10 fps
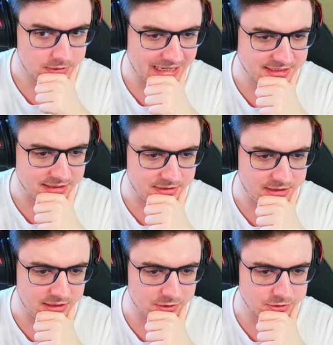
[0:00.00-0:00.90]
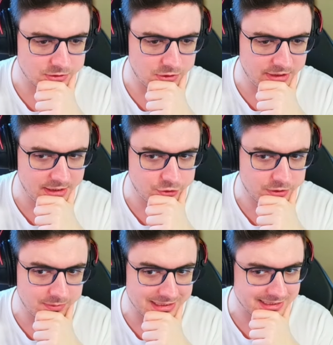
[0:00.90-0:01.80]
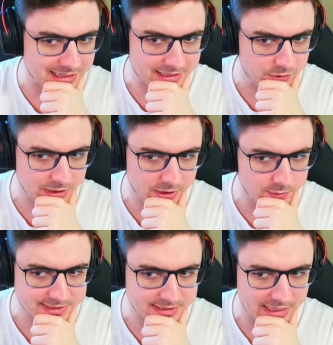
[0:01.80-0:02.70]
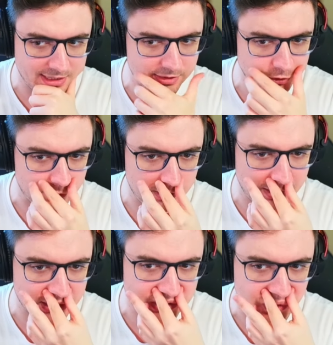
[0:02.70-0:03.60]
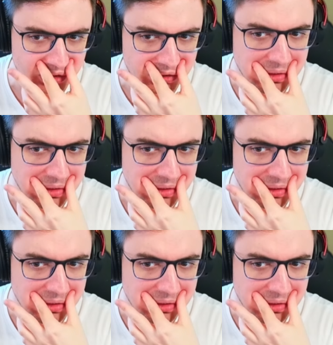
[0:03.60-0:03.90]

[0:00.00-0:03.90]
Ascendidos, lore de Shurima. Es que creo que no es nada de Shurima esto, ¿eh?